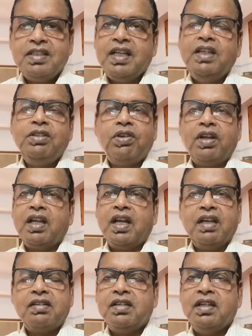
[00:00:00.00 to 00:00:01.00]
সেই
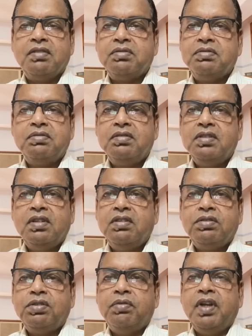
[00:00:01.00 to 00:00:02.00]
সরকারের
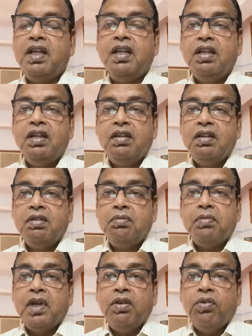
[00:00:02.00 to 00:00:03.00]
সময়
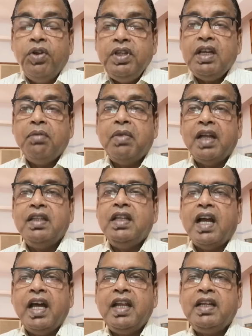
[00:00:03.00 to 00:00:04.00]
মানে ওইটা বাদ
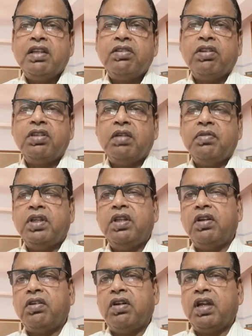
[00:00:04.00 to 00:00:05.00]
দিয়ে আরেকটা
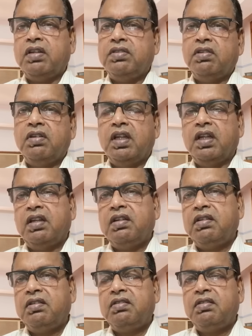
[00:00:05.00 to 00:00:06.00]
তত্ত্বাবধায়ক করার জন্যে
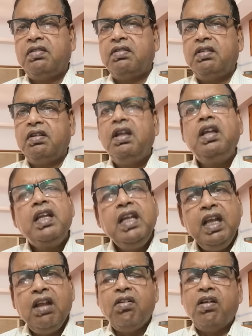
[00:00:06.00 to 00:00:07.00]

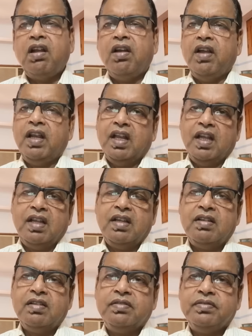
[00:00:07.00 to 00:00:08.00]
কি করা হয় নাই
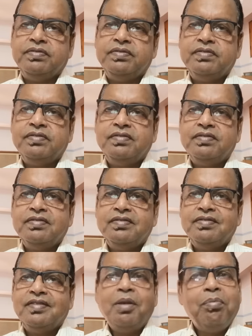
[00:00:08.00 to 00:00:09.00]

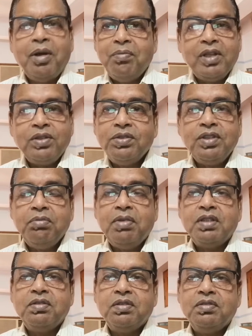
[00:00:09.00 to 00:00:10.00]
মামলা তো হতে
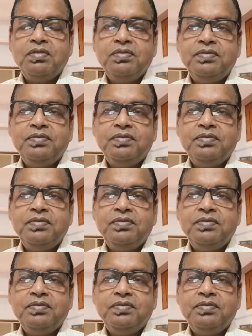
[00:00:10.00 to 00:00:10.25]
পারতো